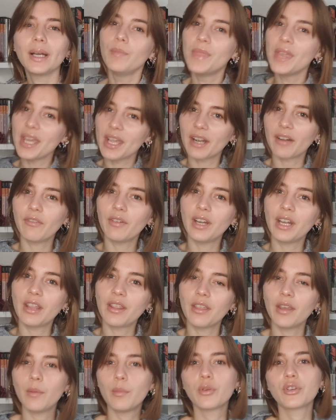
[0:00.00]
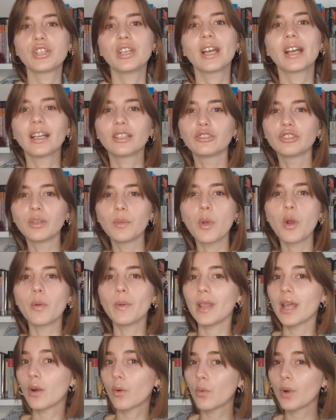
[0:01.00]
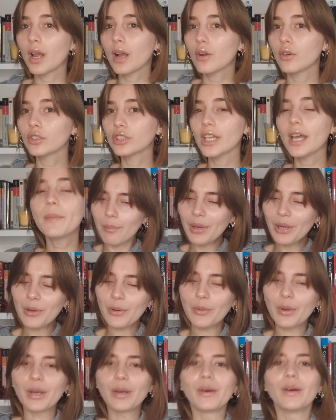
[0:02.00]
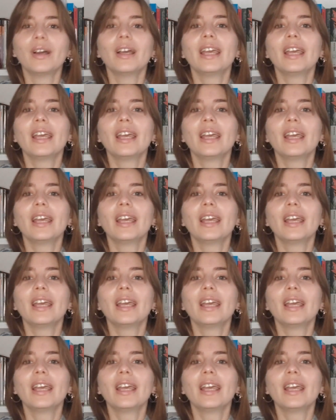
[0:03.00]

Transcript: de referencia por si acaso se me olvida alguna cosa, pero bueno,